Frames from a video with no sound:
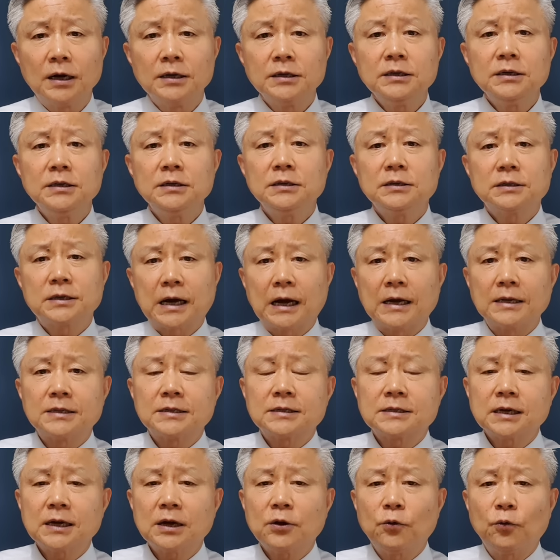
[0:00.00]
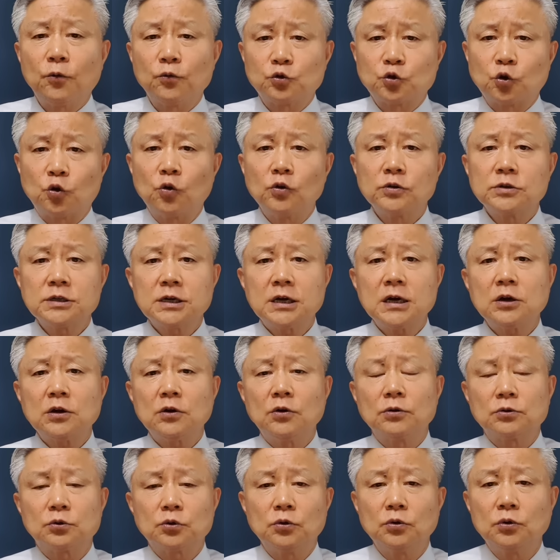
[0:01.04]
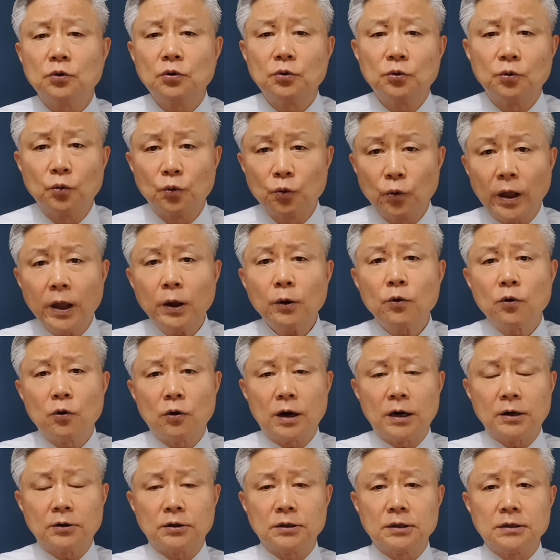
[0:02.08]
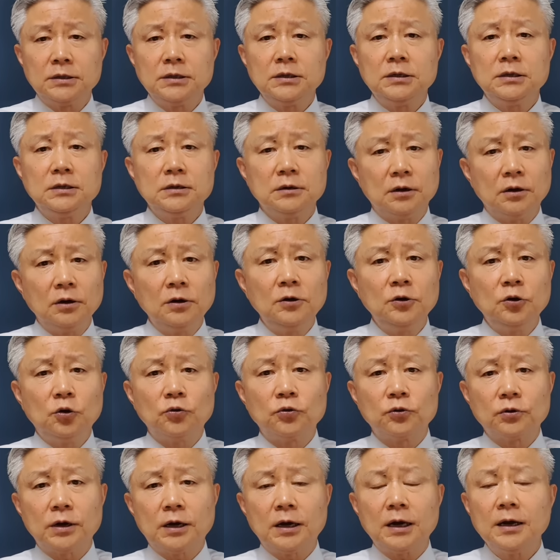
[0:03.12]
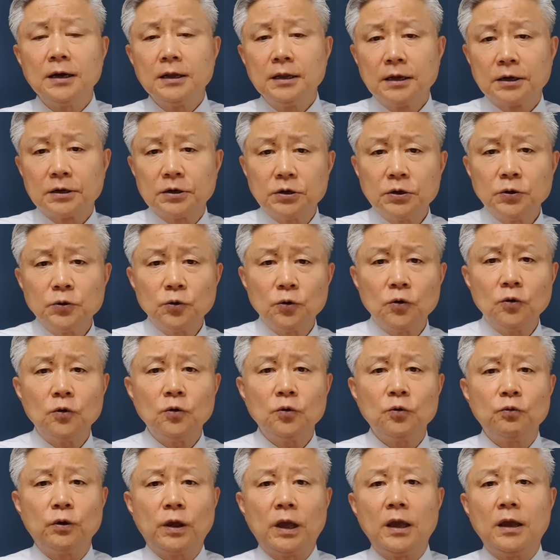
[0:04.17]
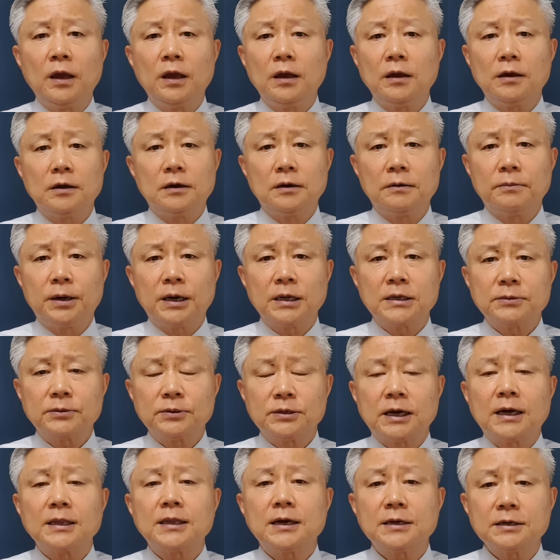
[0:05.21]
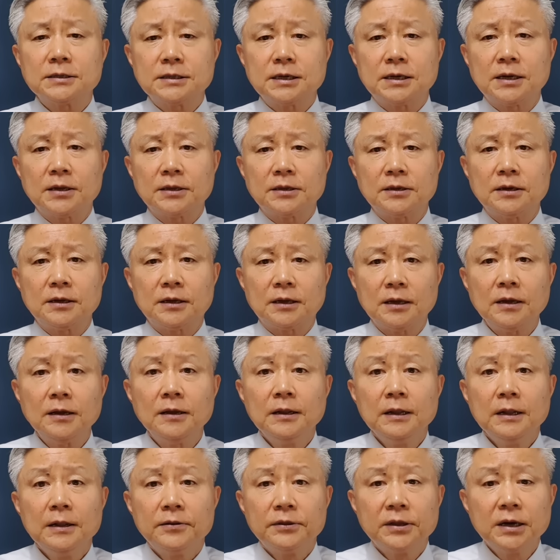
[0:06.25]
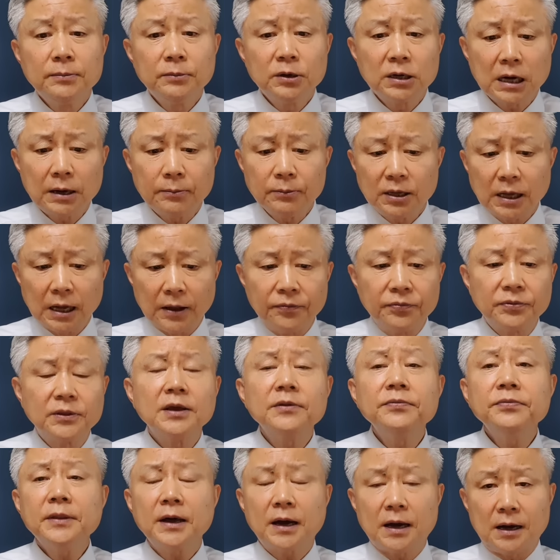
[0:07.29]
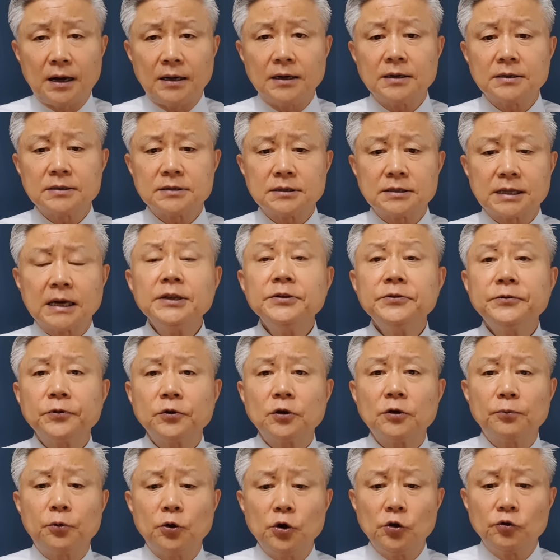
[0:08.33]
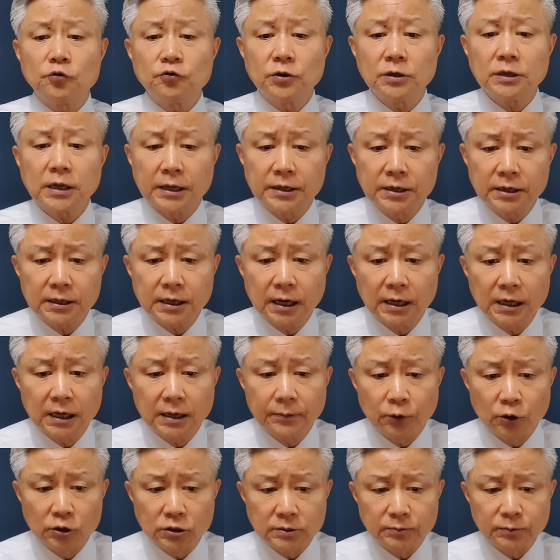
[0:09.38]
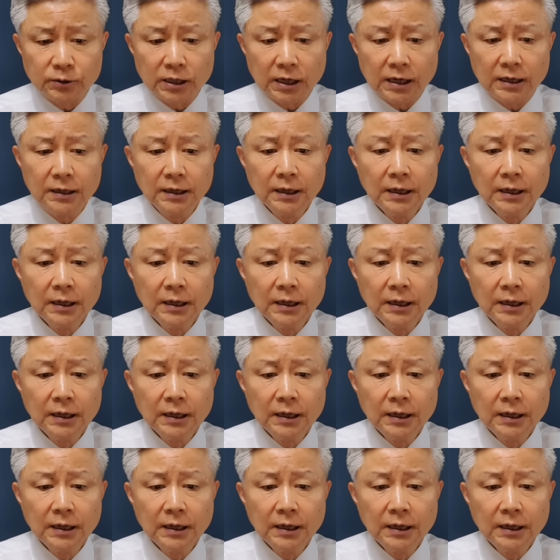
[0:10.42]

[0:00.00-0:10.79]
아, 이 가짜 조작 또 왜곡하는 이 언론과 그리고 왜 말하자면 야당 세력들에게 넘어가면 안 된다 하는 것을 단적으로 보여준 것도 아닐까 이렇게 보여집니다.